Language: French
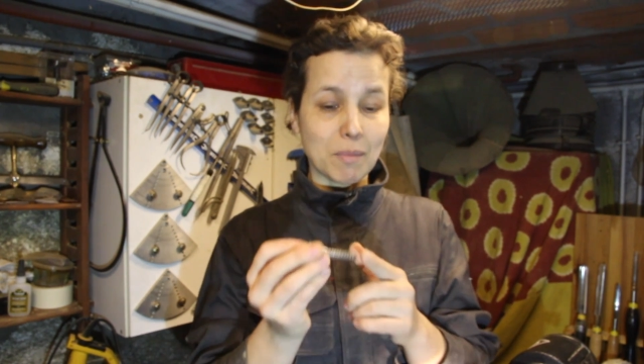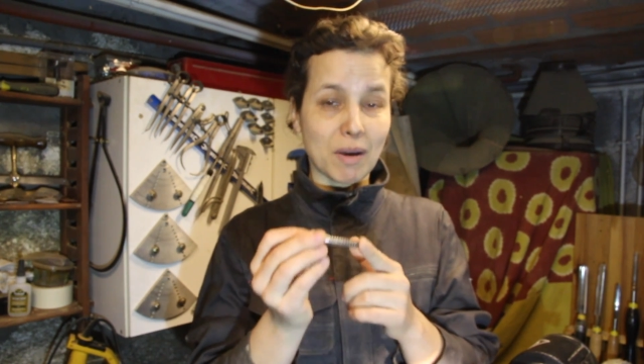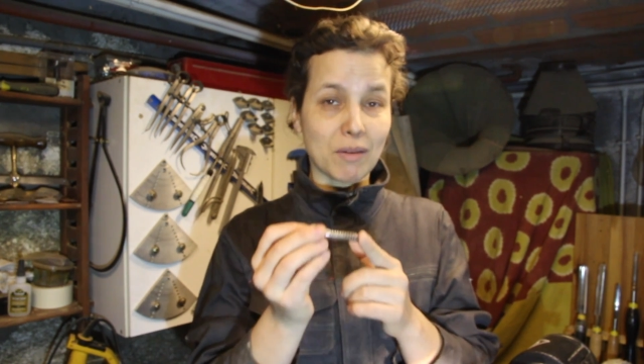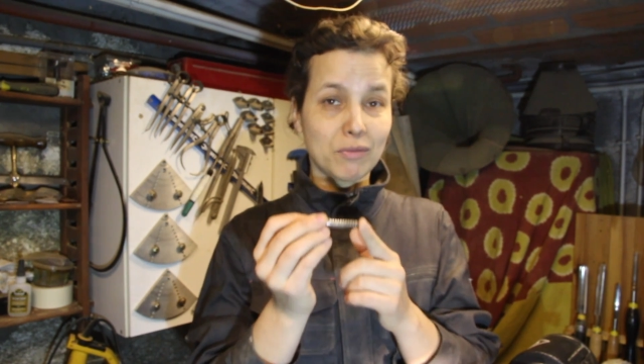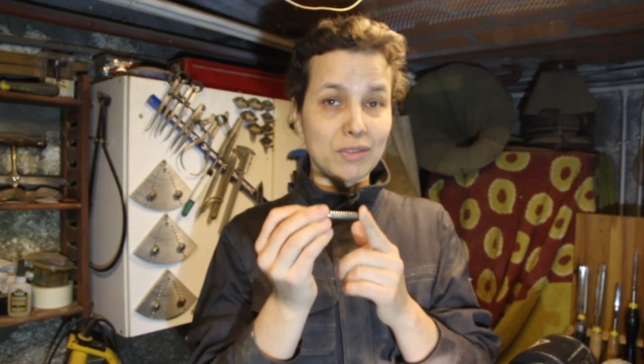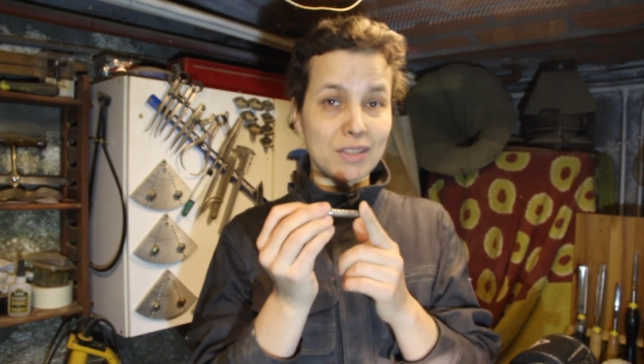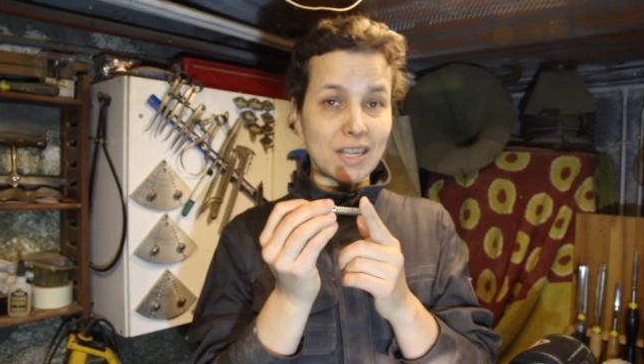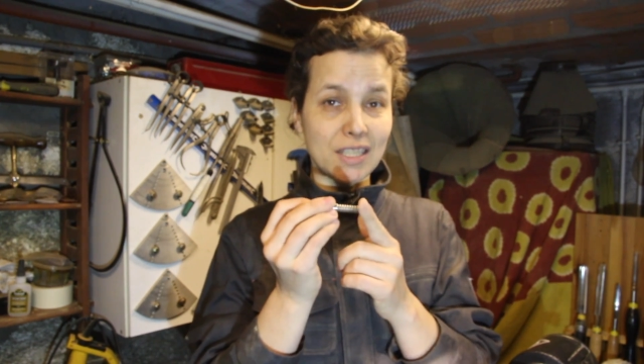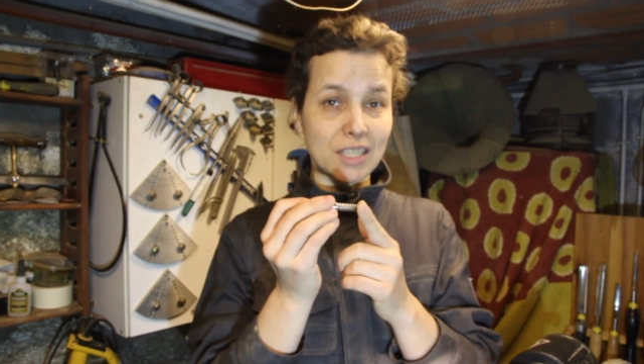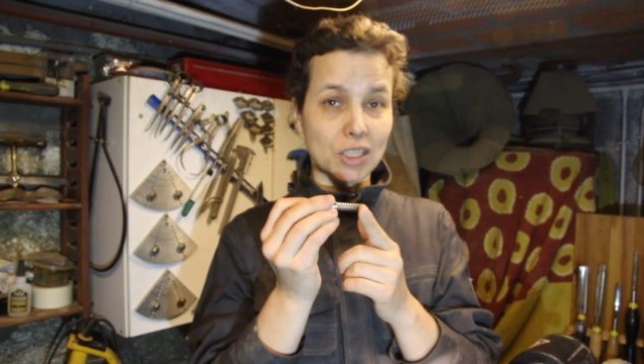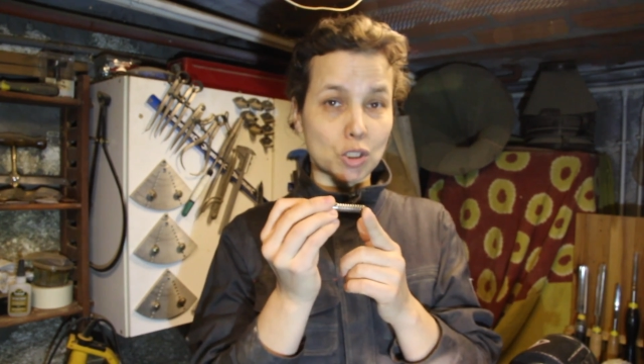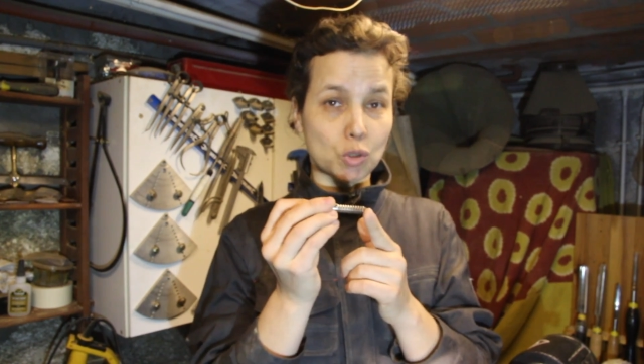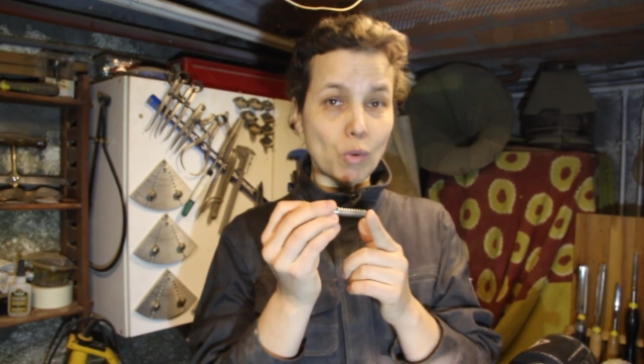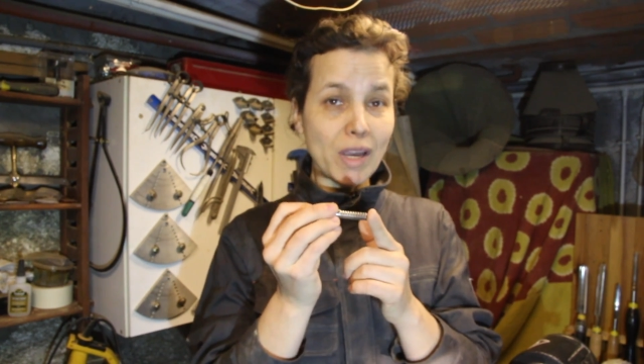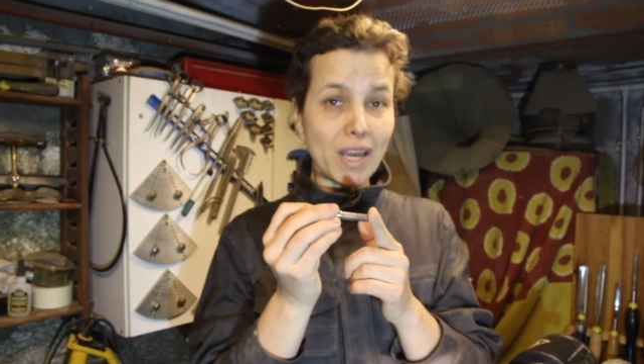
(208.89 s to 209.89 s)
bah vous
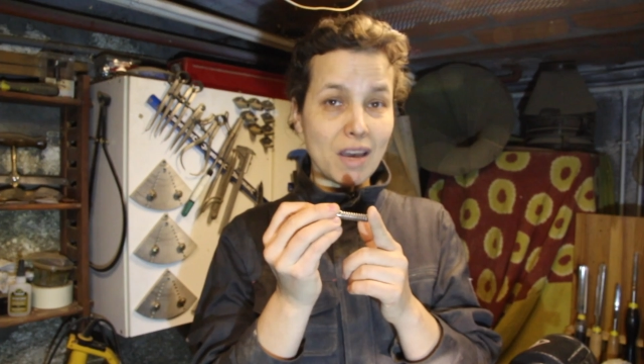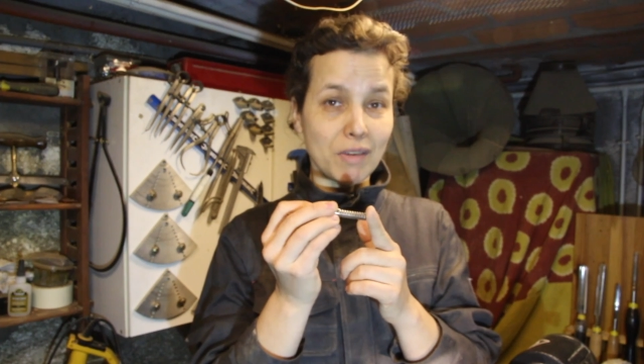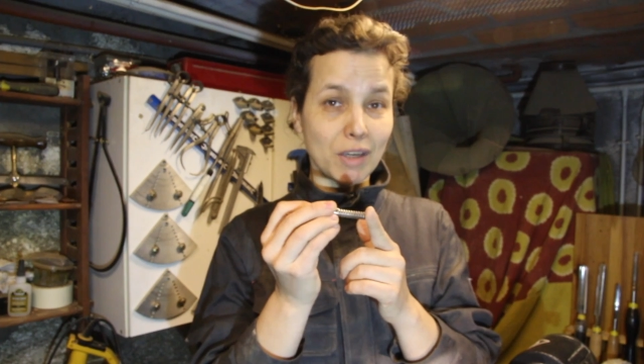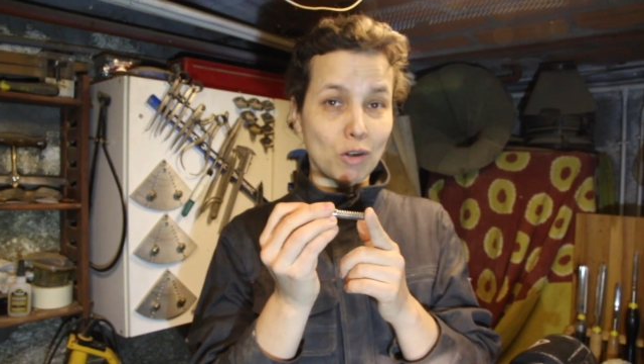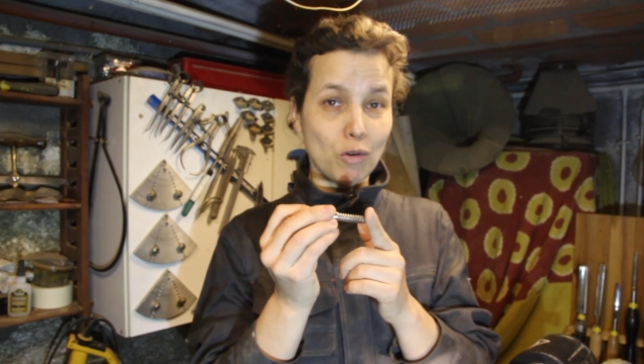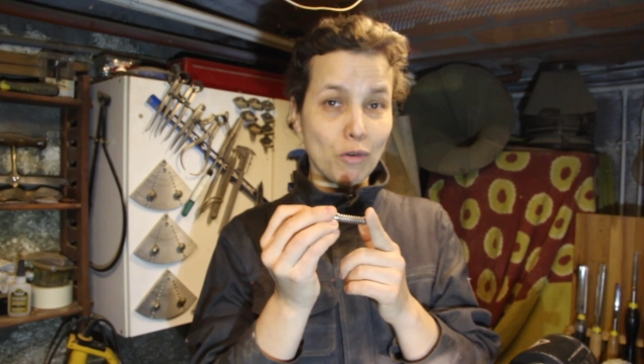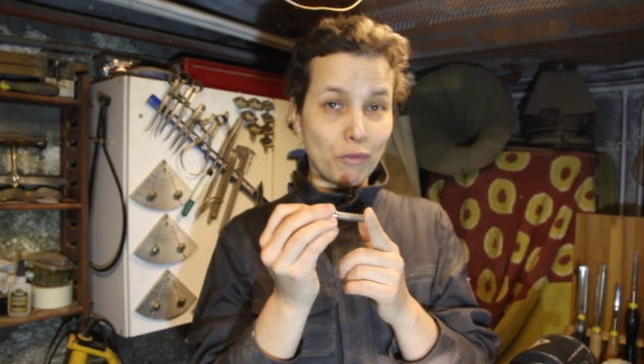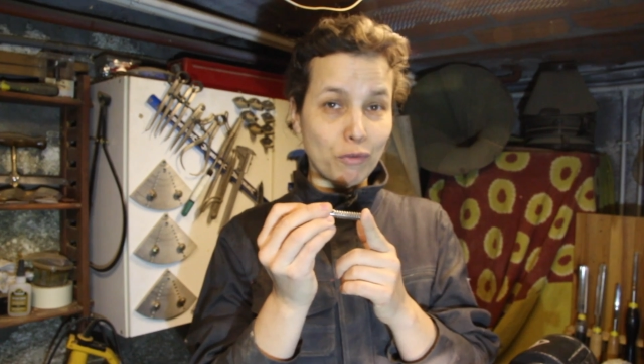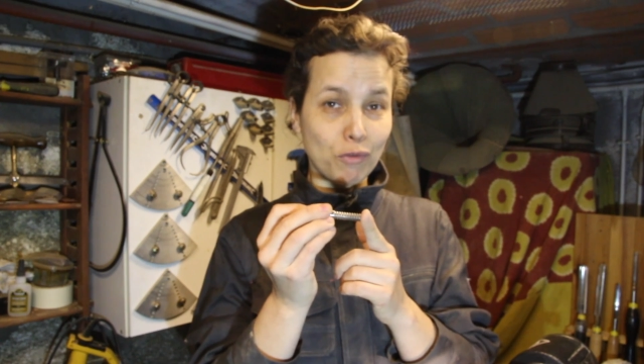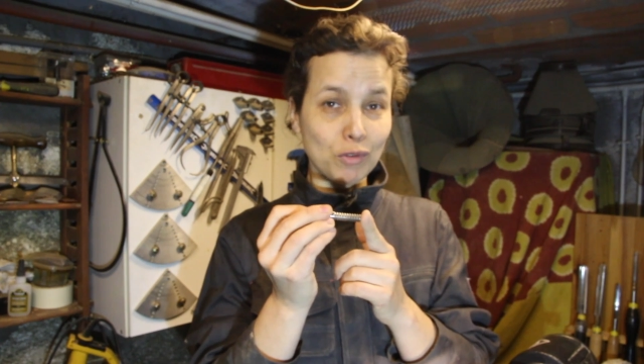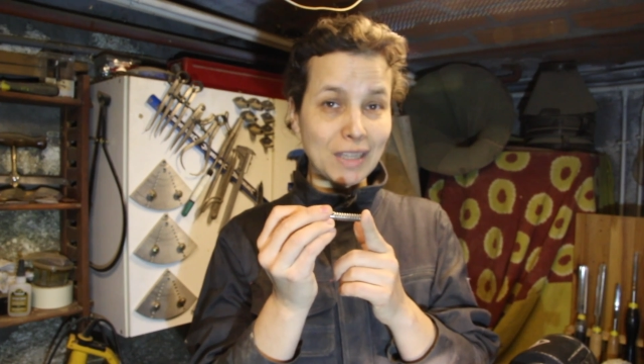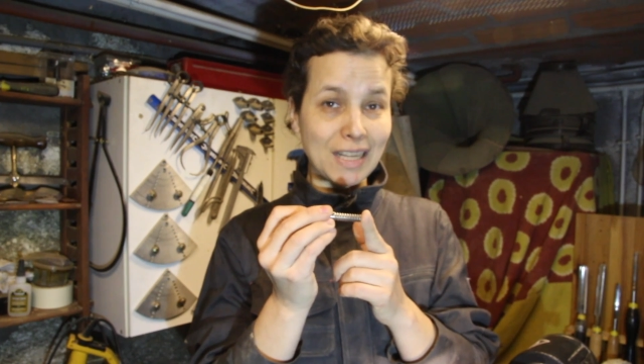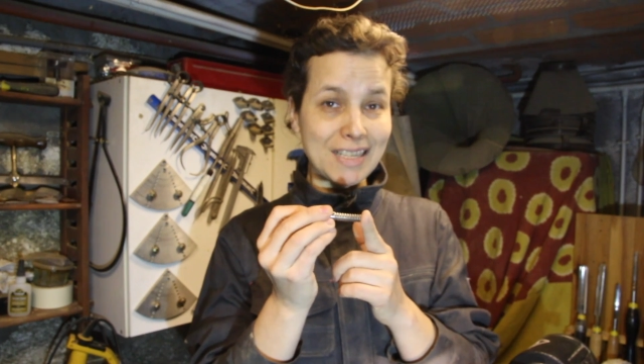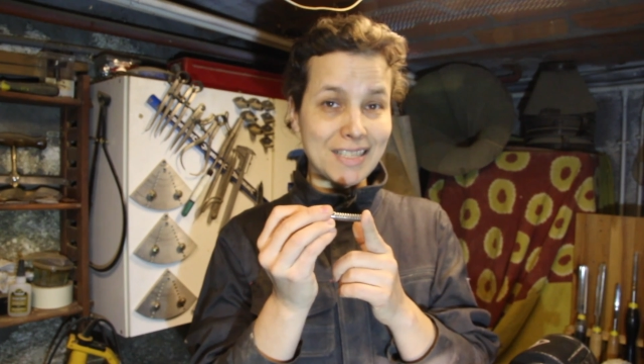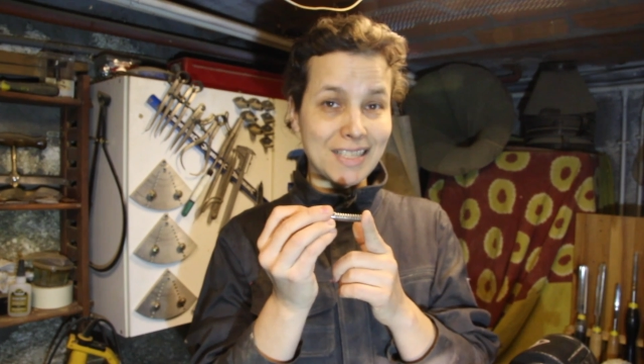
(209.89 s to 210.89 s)
allez jouer avec le
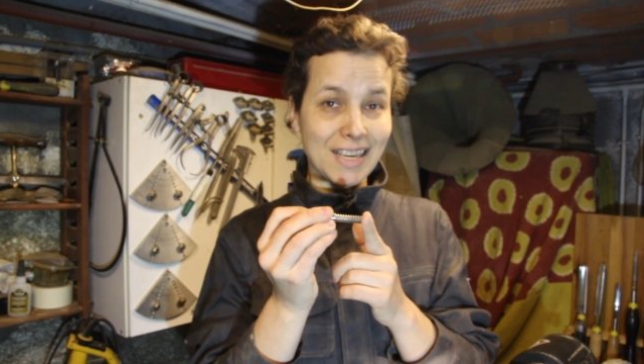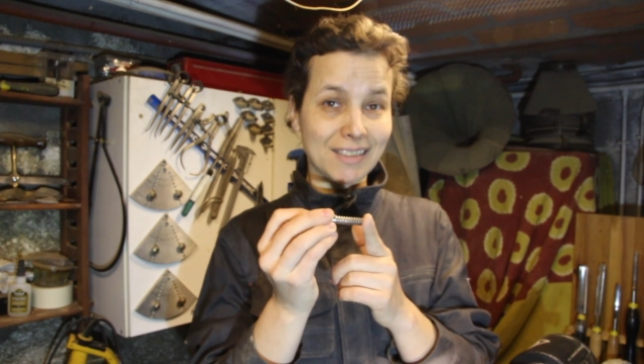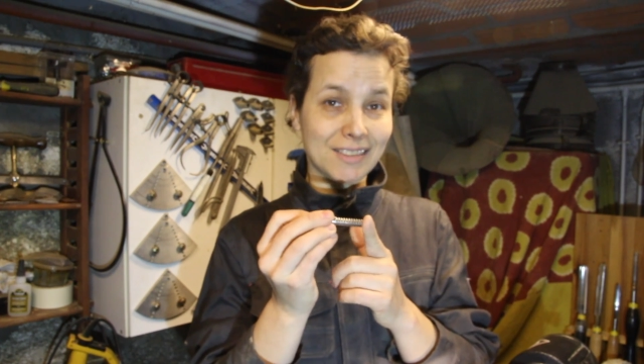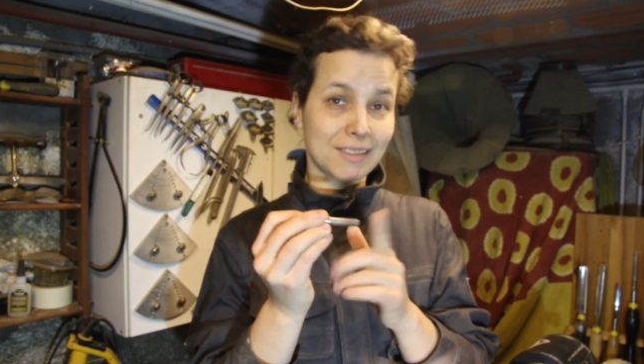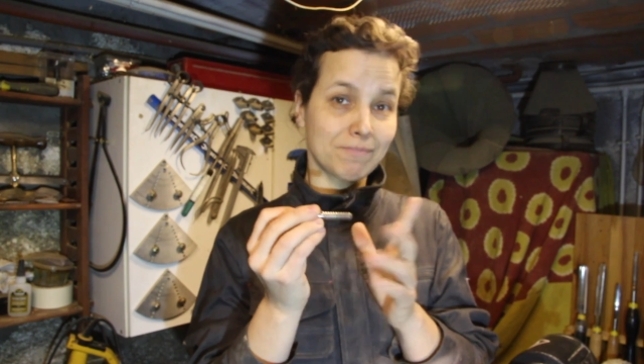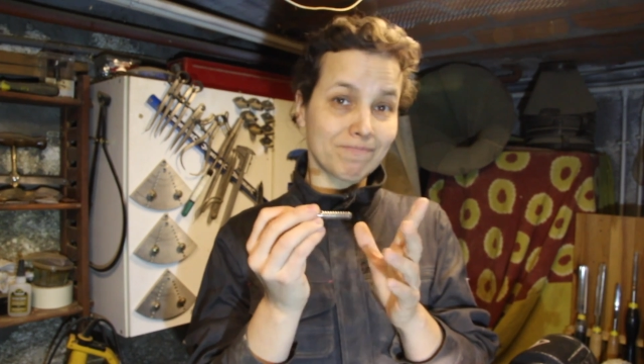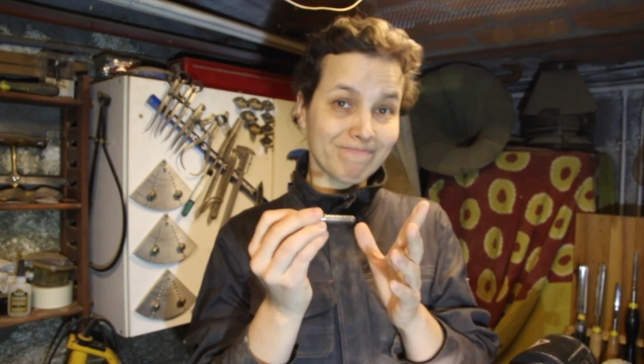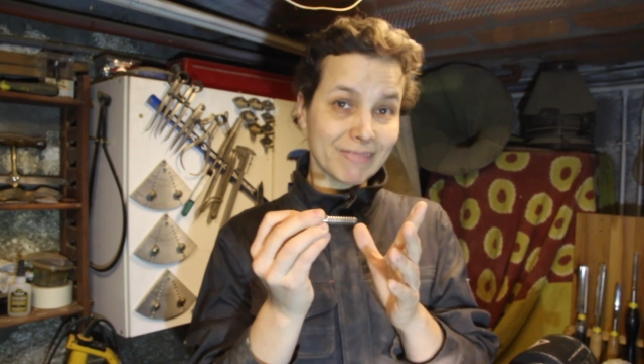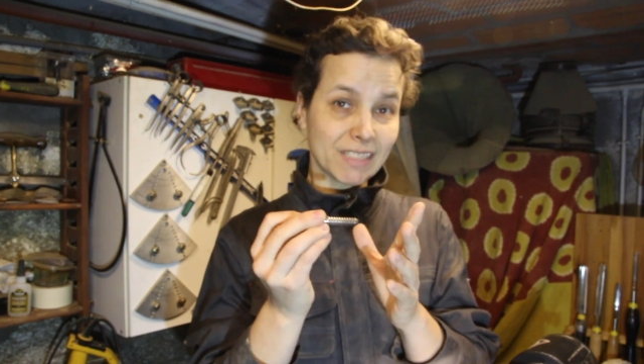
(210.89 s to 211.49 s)
fond de l'assiette.